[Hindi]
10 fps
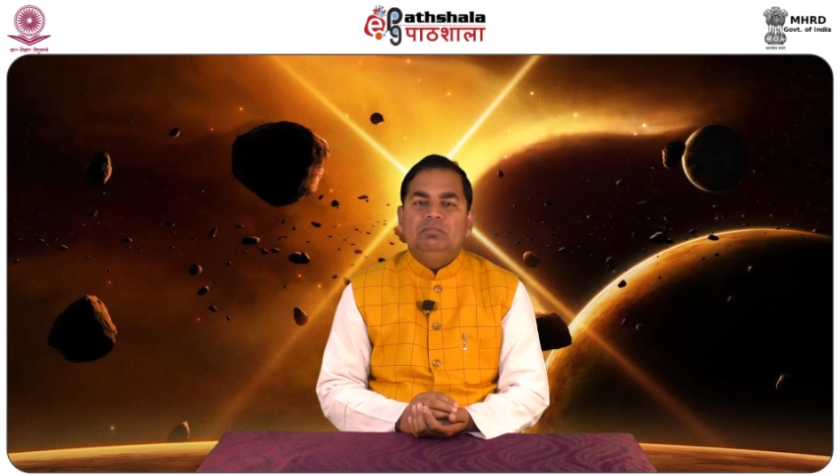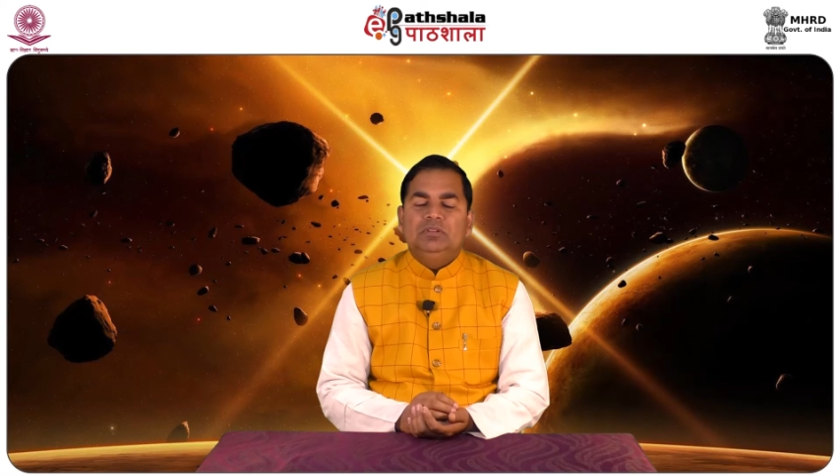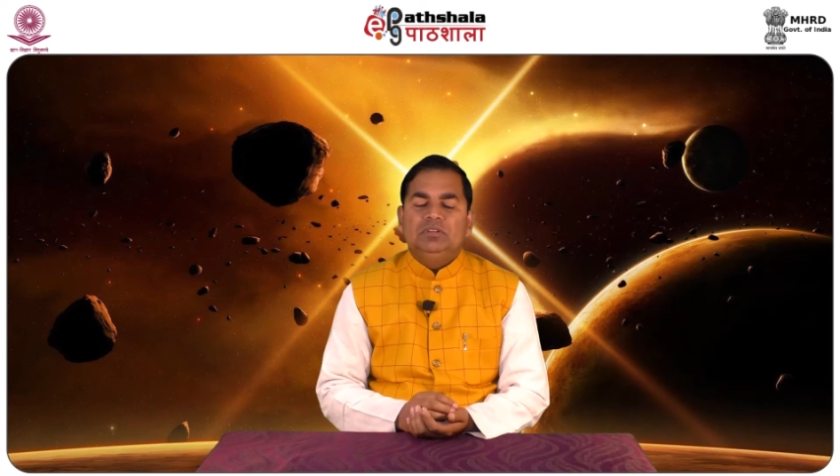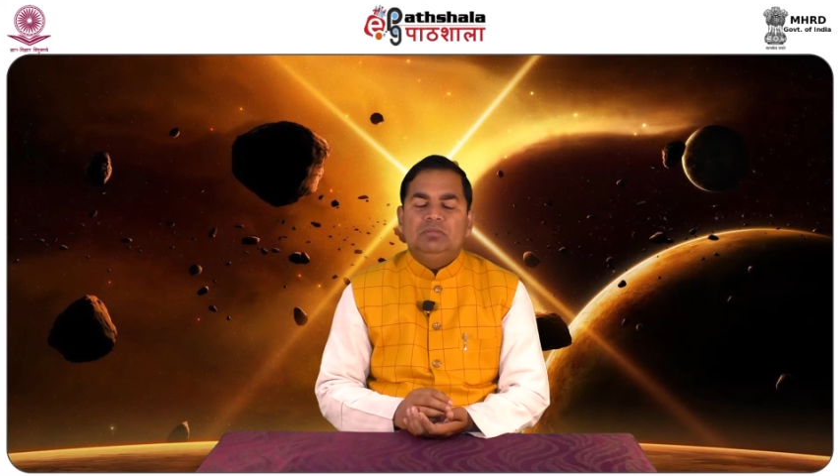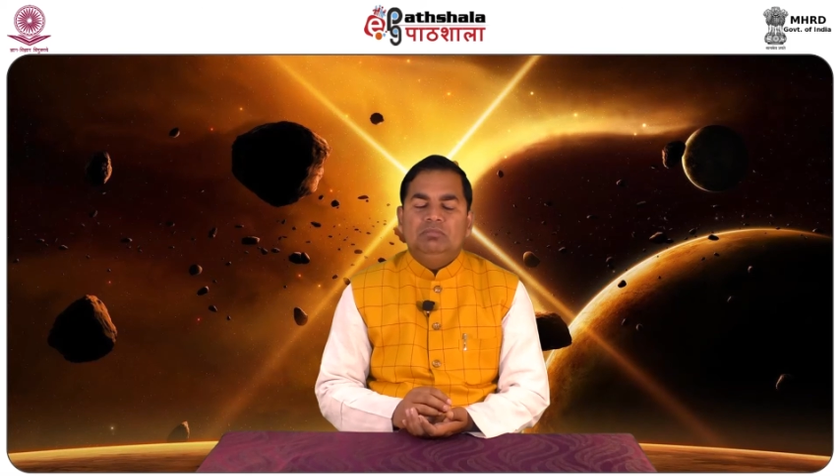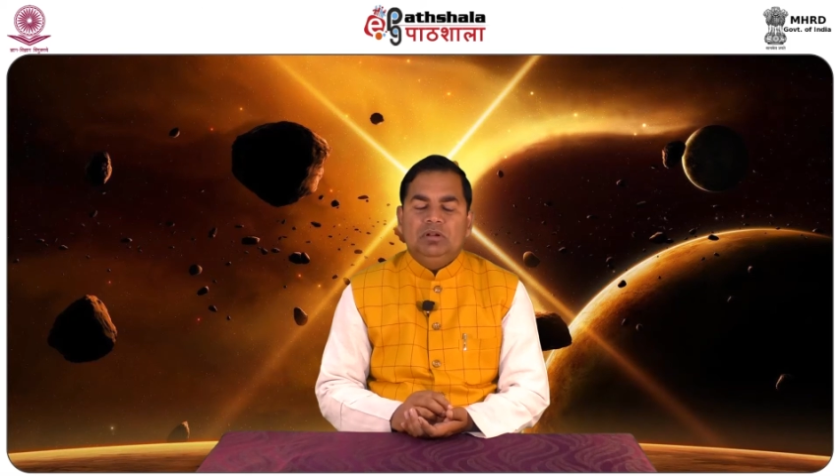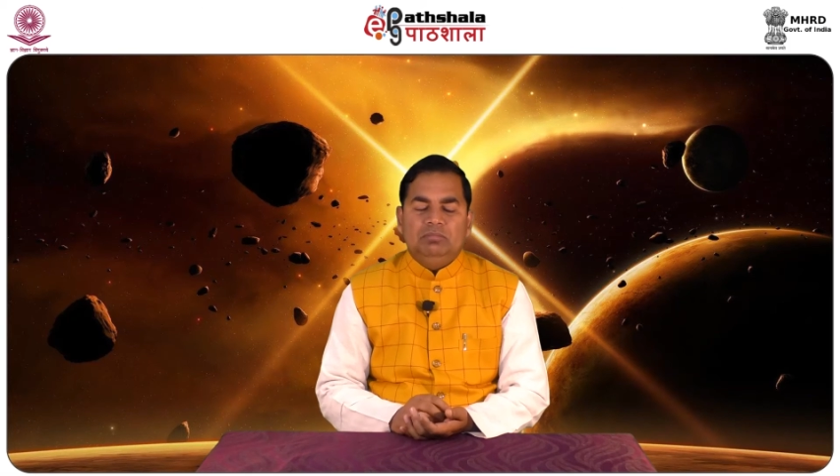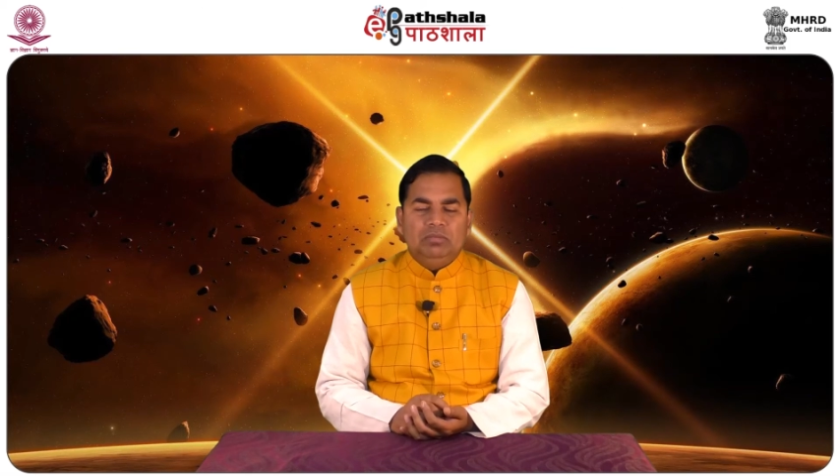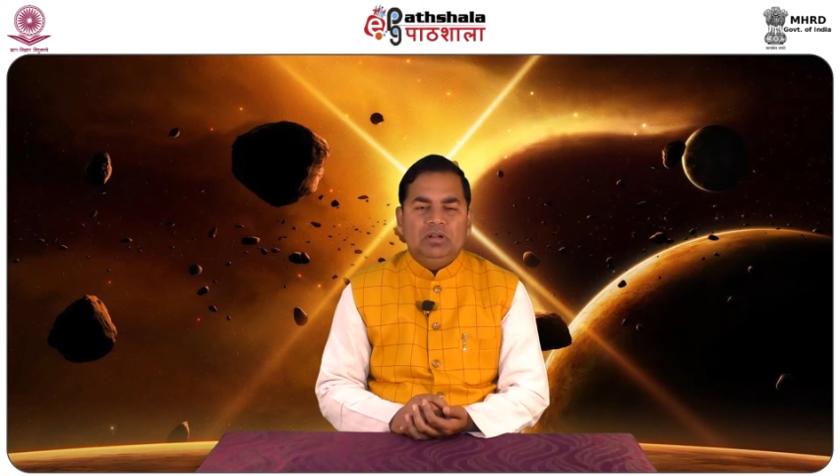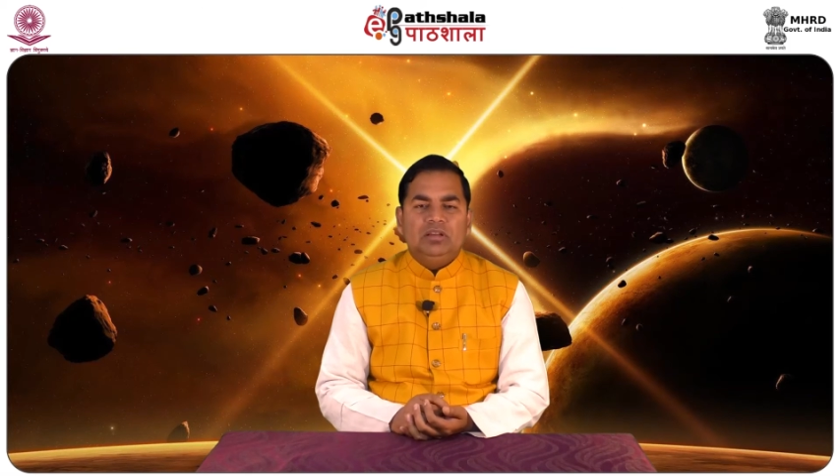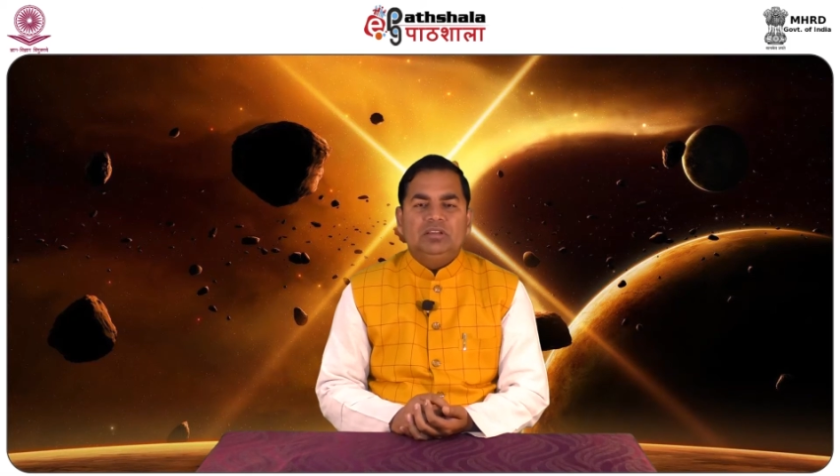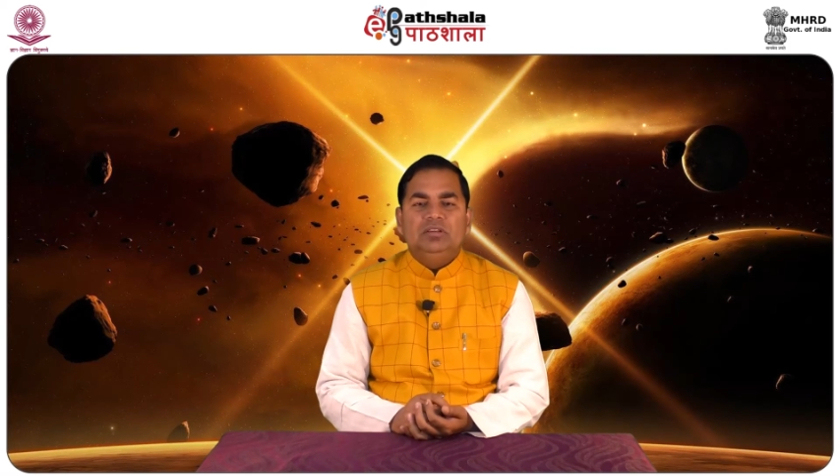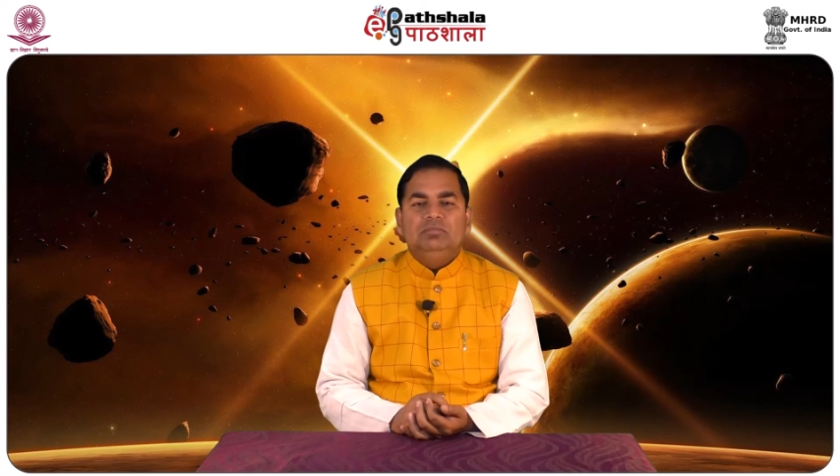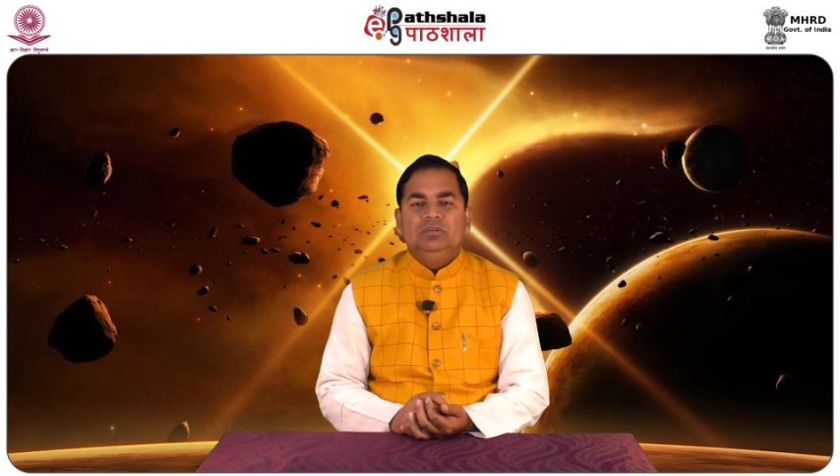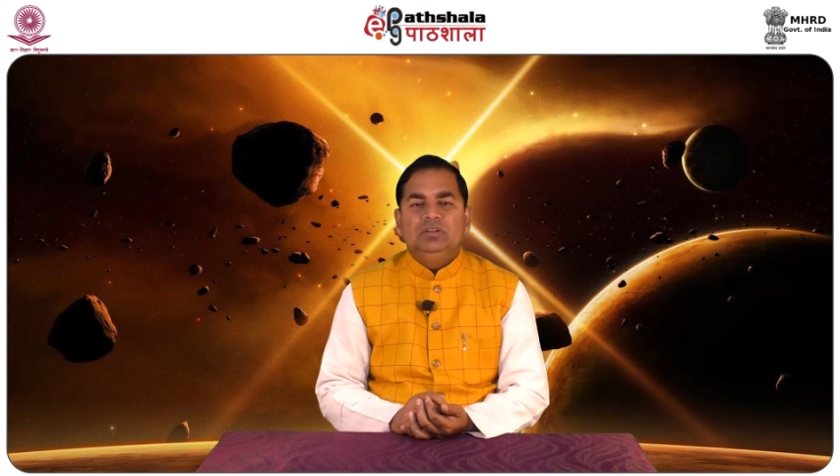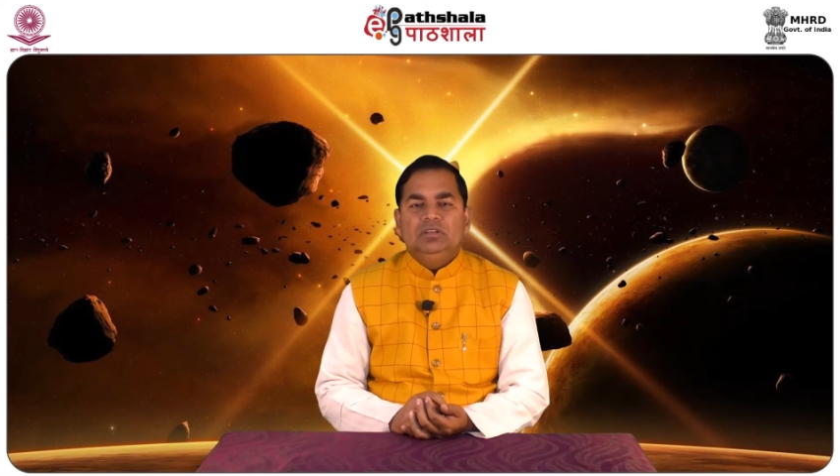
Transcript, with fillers: मंत्रम लंबनाख्यम